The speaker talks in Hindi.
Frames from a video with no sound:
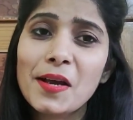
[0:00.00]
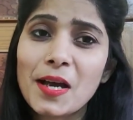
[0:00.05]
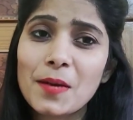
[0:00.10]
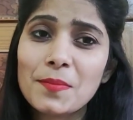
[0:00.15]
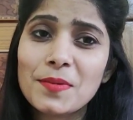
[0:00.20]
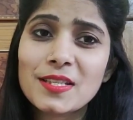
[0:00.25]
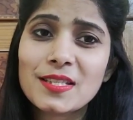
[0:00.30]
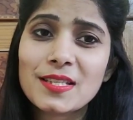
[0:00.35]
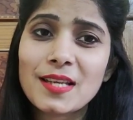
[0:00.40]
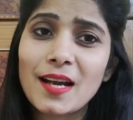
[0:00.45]

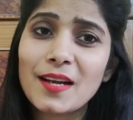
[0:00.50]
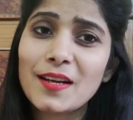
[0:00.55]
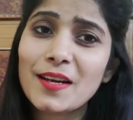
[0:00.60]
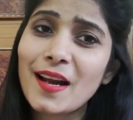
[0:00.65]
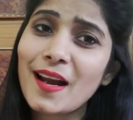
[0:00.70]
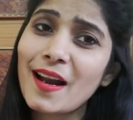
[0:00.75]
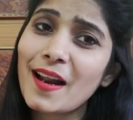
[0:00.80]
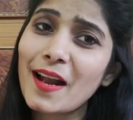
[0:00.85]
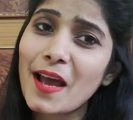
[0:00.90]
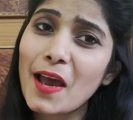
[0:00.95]
कब इसका
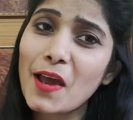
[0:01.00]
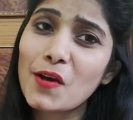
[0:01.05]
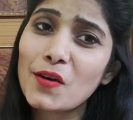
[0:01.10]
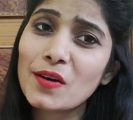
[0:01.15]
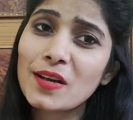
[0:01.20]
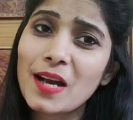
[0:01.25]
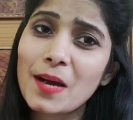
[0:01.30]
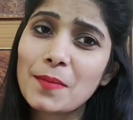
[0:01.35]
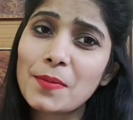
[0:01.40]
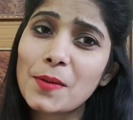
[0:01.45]
ट्रेलर आए
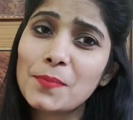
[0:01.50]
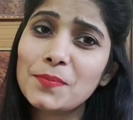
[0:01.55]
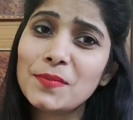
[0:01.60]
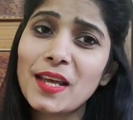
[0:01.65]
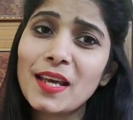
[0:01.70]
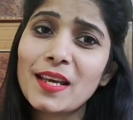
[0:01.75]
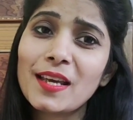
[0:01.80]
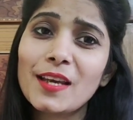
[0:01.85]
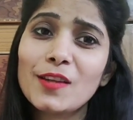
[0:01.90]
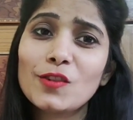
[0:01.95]
और कब हम
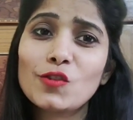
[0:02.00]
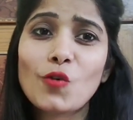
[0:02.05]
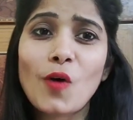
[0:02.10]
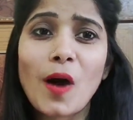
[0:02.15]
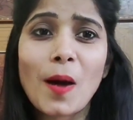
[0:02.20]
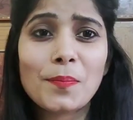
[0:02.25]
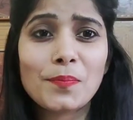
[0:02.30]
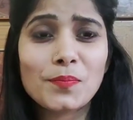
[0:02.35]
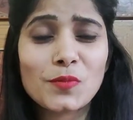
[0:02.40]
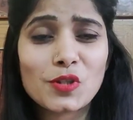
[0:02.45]
देखें तो
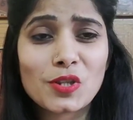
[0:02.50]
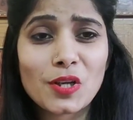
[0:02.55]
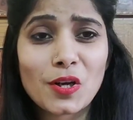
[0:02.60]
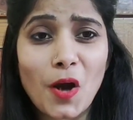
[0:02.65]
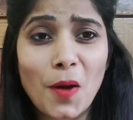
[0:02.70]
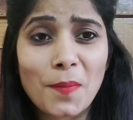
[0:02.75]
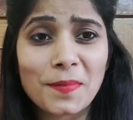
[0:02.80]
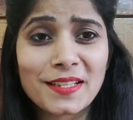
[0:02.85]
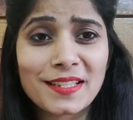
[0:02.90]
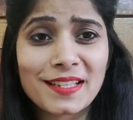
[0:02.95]
आप मुझे
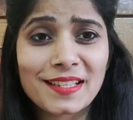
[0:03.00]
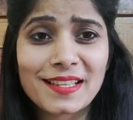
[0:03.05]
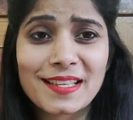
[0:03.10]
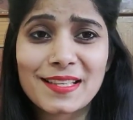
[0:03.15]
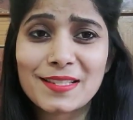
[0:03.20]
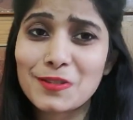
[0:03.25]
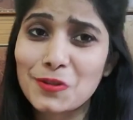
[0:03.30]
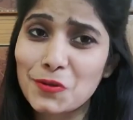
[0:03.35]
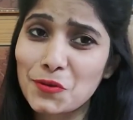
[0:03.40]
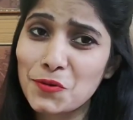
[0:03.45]
कमेंट
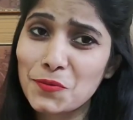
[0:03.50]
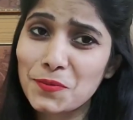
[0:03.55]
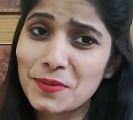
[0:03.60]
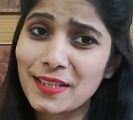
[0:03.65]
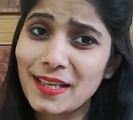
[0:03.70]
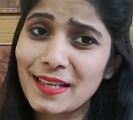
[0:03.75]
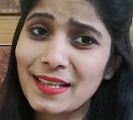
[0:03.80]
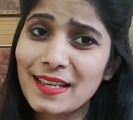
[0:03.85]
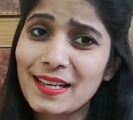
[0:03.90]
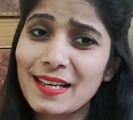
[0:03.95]
करके ज़रूर
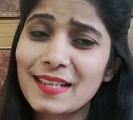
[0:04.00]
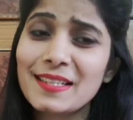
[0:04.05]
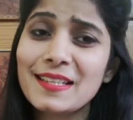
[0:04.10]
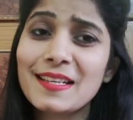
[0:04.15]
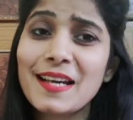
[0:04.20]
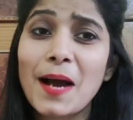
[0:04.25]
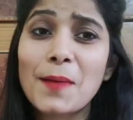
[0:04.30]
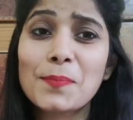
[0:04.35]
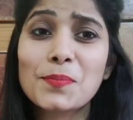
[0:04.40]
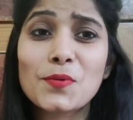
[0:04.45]
बताइएगा
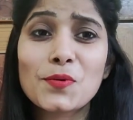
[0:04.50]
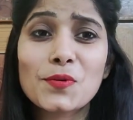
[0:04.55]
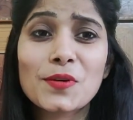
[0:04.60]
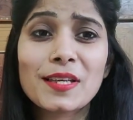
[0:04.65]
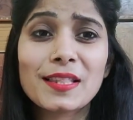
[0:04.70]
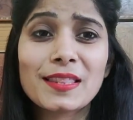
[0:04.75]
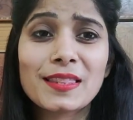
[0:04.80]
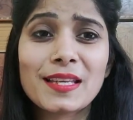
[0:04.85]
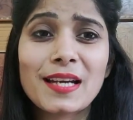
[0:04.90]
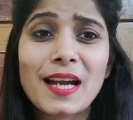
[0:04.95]
कि आपको
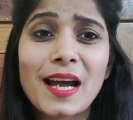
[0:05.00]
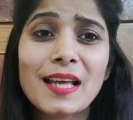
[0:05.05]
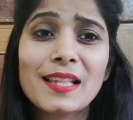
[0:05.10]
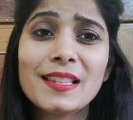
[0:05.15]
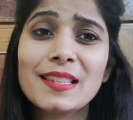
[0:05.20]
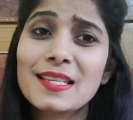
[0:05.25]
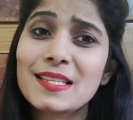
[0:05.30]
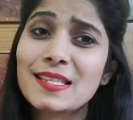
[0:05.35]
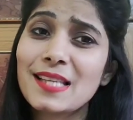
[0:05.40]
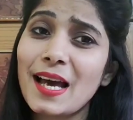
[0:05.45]
कितना
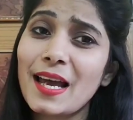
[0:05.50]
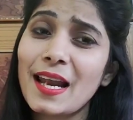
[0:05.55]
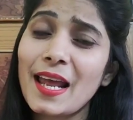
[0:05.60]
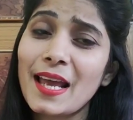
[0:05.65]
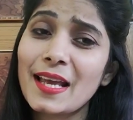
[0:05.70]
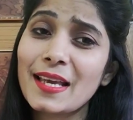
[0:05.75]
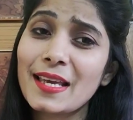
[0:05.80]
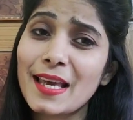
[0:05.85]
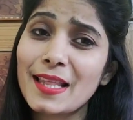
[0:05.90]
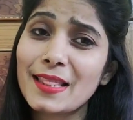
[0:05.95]
इंतज़ार
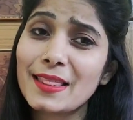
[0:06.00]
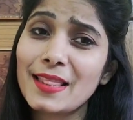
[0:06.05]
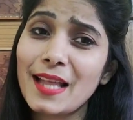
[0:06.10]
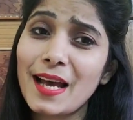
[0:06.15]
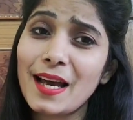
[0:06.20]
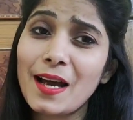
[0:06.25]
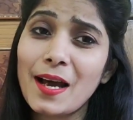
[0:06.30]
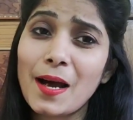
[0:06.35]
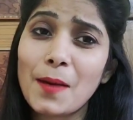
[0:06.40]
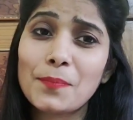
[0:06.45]
है
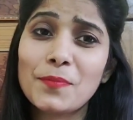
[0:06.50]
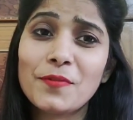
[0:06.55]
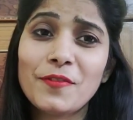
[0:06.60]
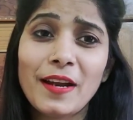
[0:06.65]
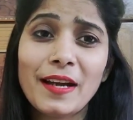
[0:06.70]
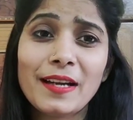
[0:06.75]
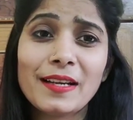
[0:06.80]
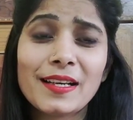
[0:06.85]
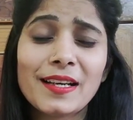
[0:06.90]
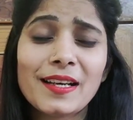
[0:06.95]
कितना आप
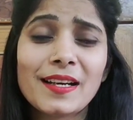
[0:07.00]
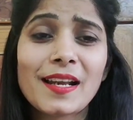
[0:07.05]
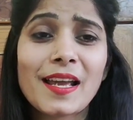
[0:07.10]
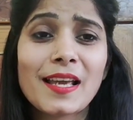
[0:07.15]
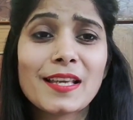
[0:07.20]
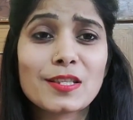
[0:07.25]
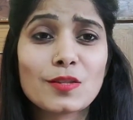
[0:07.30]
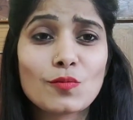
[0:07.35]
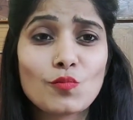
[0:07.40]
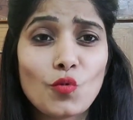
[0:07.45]
वेट कर रहे
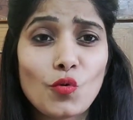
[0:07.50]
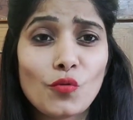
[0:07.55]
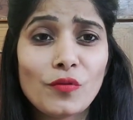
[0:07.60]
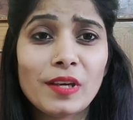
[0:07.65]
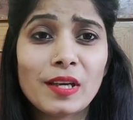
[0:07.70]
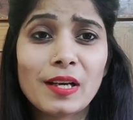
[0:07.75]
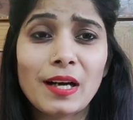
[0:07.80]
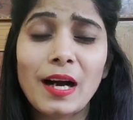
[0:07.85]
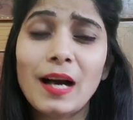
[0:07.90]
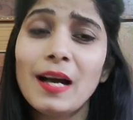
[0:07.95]
हैं इस
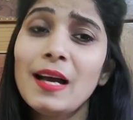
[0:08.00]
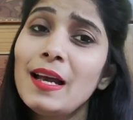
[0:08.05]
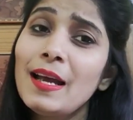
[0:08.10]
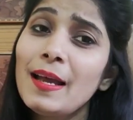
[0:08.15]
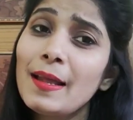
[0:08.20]
मूवी का